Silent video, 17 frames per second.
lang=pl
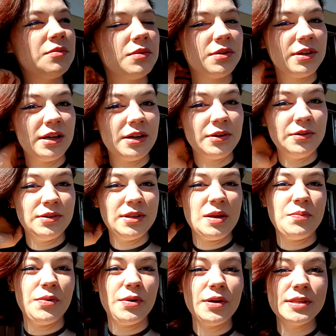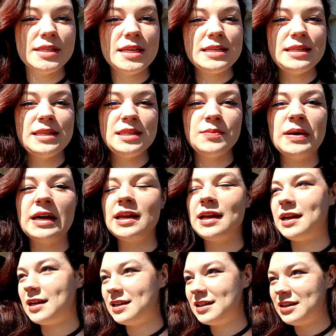bo ja ogólnie pochodzę z
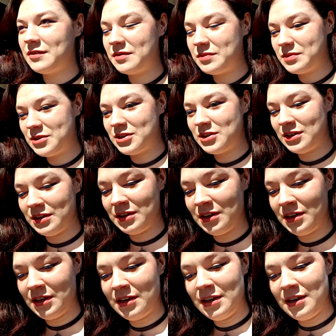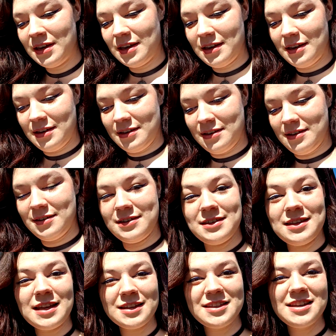Lidzbarka. Nie wiem, czy E,
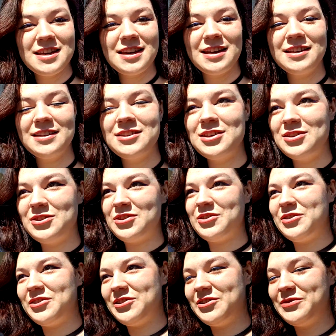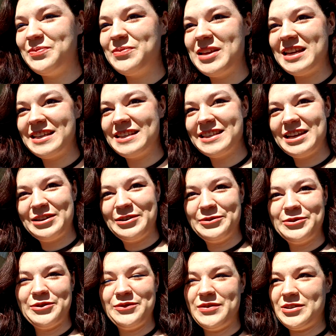znacie. Ci, co mnie
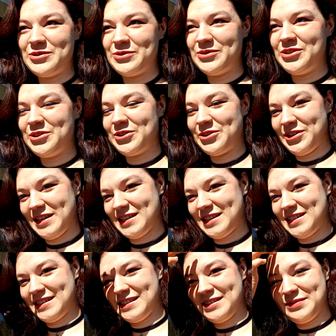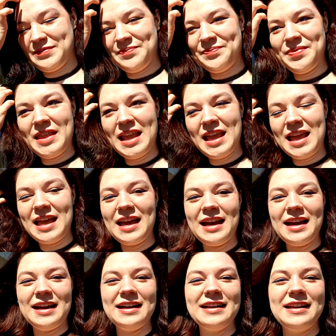znają, to wiedzą, gdzie to jest.
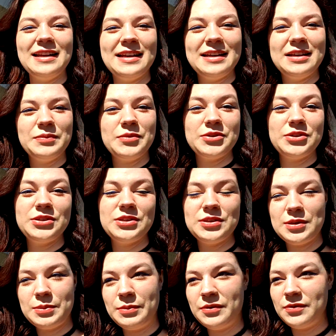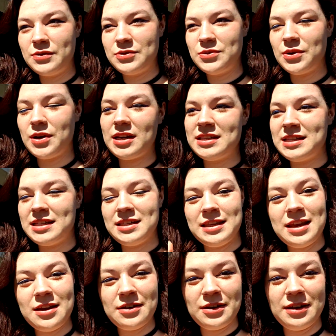Ale możecie sobie wyszukać
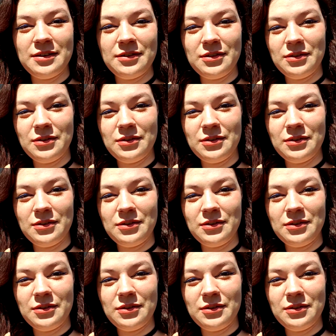nie